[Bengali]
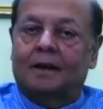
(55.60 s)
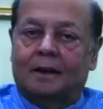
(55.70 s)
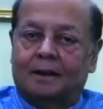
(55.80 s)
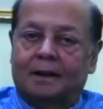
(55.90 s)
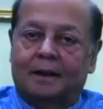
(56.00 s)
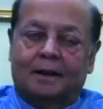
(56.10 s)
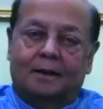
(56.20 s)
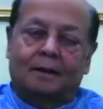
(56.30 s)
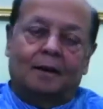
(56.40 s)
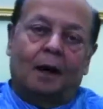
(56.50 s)
এতে
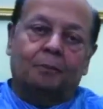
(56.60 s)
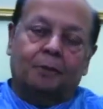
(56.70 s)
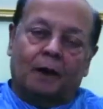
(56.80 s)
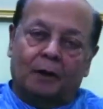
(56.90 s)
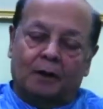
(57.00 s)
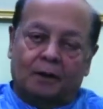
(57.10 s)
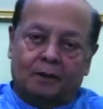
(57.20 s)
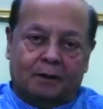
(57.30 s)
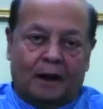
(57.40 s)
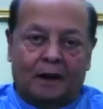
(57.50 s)
আপকামিং
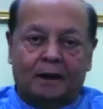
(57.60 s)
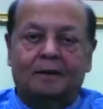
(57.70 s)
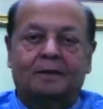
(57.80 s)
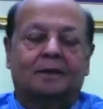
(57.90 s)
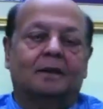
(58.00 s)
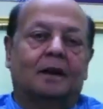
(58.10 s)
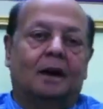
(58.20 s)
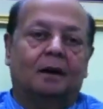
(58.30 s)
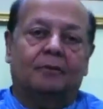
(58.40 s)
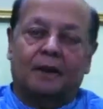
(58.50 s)
ট্যালেন্টস
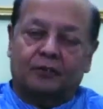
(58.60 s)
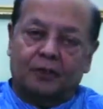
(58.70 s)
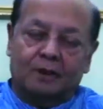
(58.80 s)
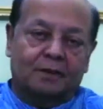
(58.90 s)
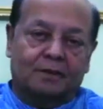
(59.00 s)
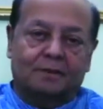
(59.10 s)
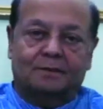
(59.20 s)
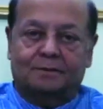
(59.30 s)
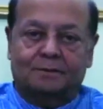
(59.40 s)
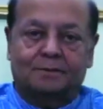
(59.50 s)
আর ভেটারেন
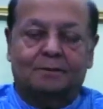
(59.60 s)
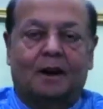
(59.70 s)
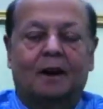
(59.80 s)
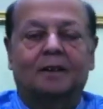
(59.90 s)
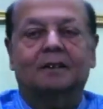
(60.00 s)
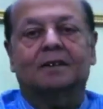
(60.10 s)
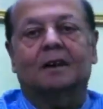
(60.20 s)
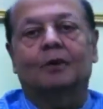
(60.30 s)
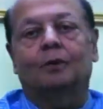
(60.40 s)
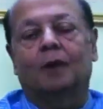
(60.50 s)

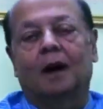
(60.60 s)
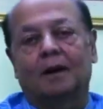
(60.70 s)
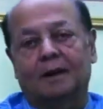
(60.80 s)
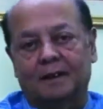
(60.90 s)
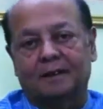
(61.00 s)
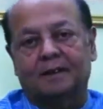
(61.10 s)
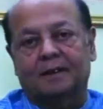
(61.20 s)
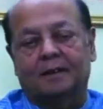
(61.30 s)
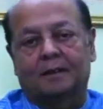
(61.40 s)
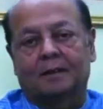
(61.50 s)
আর্টিস্টরাও ভাগ নিচ্ছে
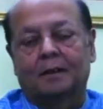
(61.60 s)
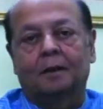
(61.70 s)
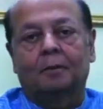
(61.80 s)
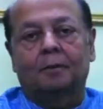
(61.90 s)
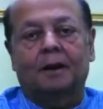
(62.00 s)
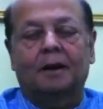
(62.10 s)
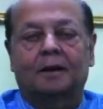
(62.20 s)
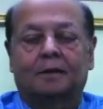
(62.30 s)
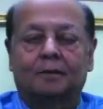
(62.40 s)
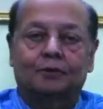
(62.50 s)
পণ্ডিত
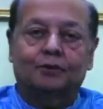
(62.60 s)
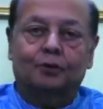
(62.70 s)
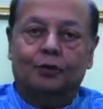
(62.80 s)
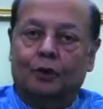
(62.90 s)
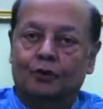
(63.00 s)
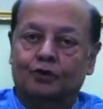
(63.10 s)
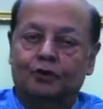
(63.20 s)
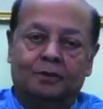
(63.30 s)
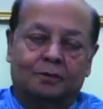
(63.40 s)
সুররঞ্জন